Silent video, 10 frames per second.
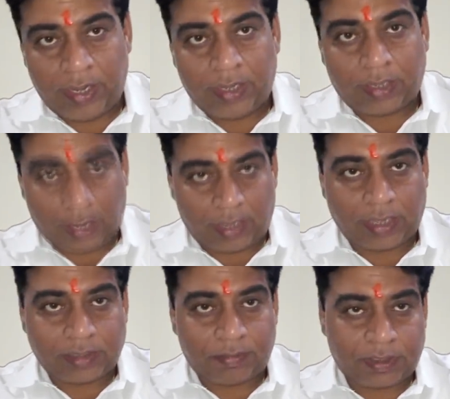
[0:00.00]
करागर
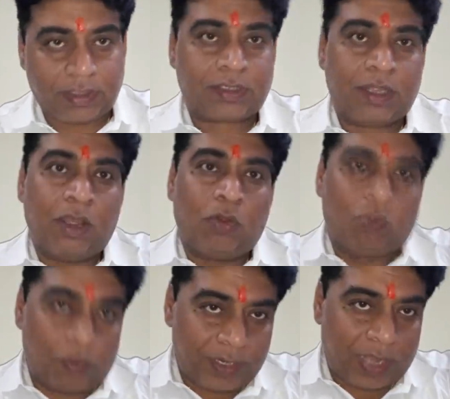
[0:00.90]
से वशिष्ठ
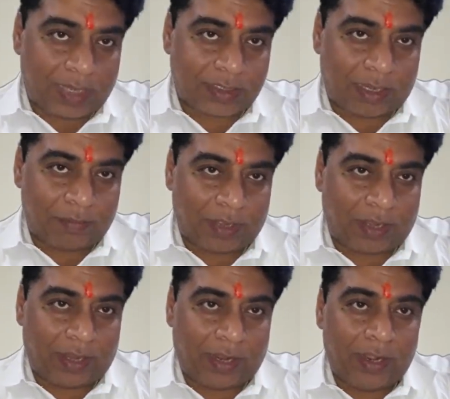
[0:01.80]
वो भी कार्यक्रम कर
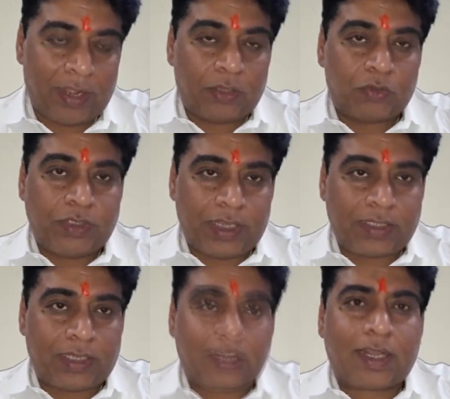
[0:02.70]
रहे हैं तो ये
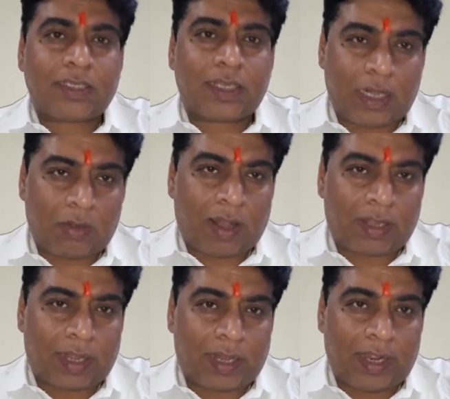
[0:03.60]
जनता से खिलवाड़
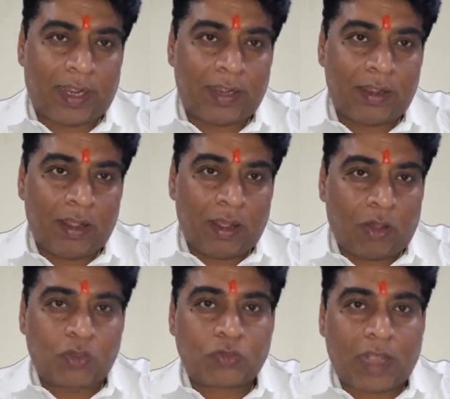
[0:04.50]
कर रहे हैं
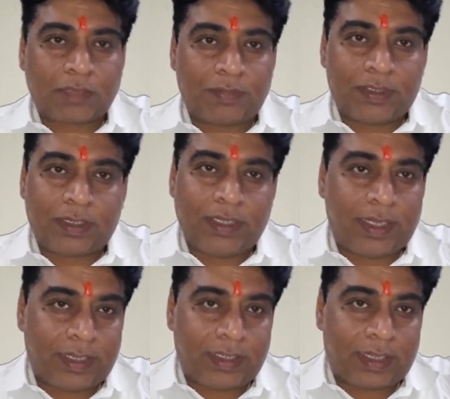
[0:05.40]
और स्वास्थ्य मंत्री ये
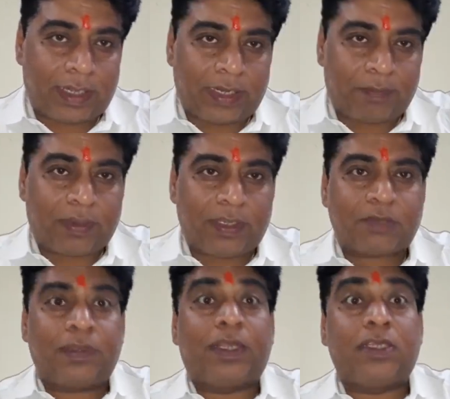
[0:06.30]
नहीं देख रहे कि प्रदेश
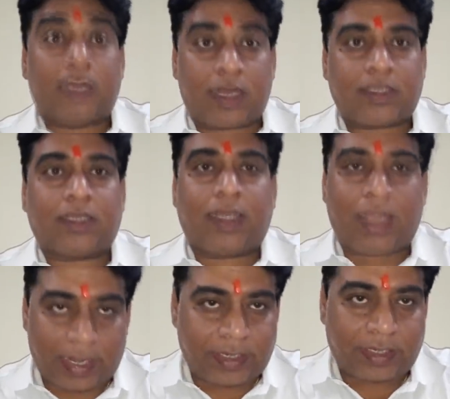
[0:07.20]
में किस तरह से
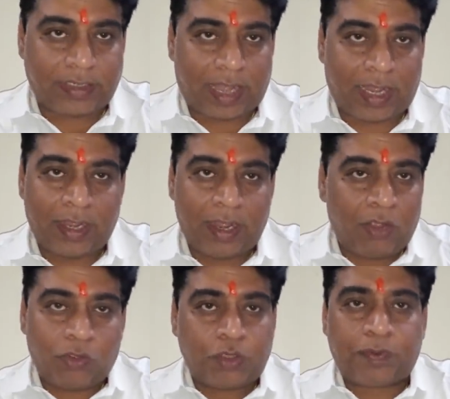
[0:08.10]
तैयारी की जाए
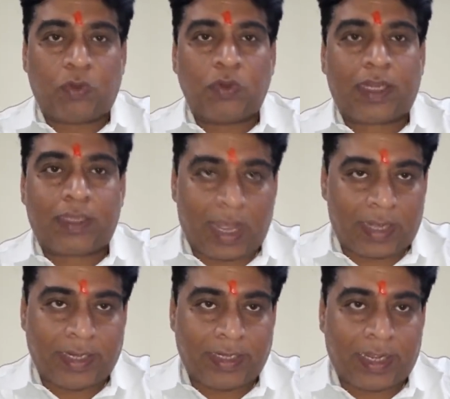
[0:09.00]
उस पर उनका ध्यान
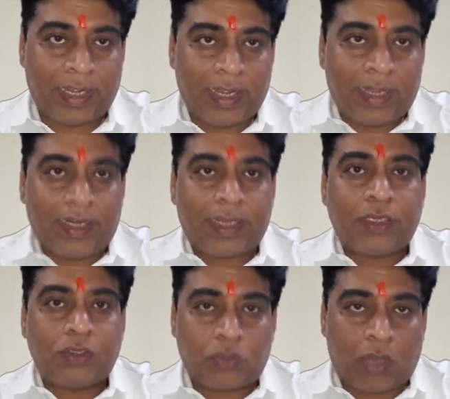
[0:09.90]
नहीं है
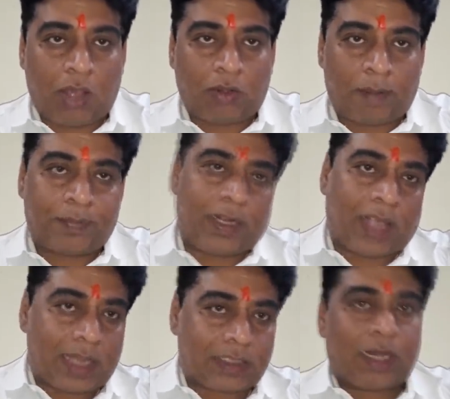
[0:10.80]
लेकिन चुनाव अपने
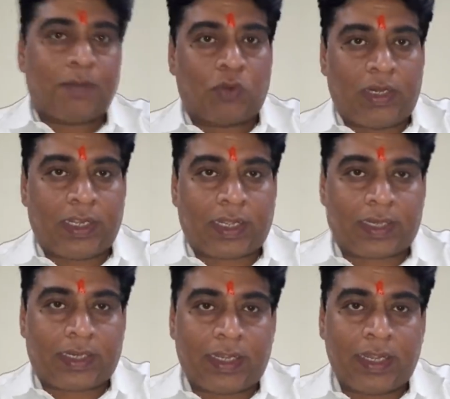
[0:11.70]
कार्यक्रम को लेकर
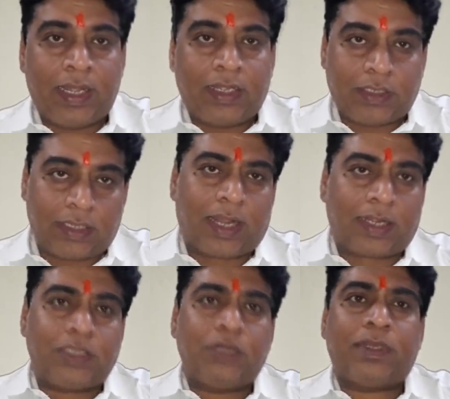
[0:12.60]
के जनता के
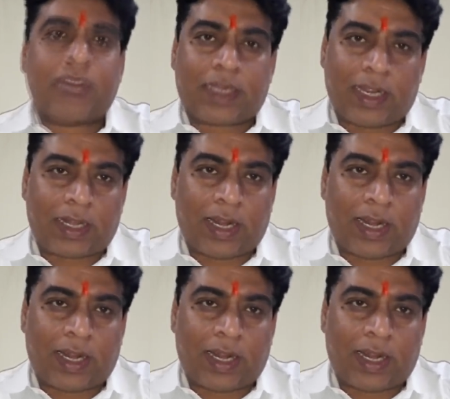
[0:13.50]
जीवन से खेल रहे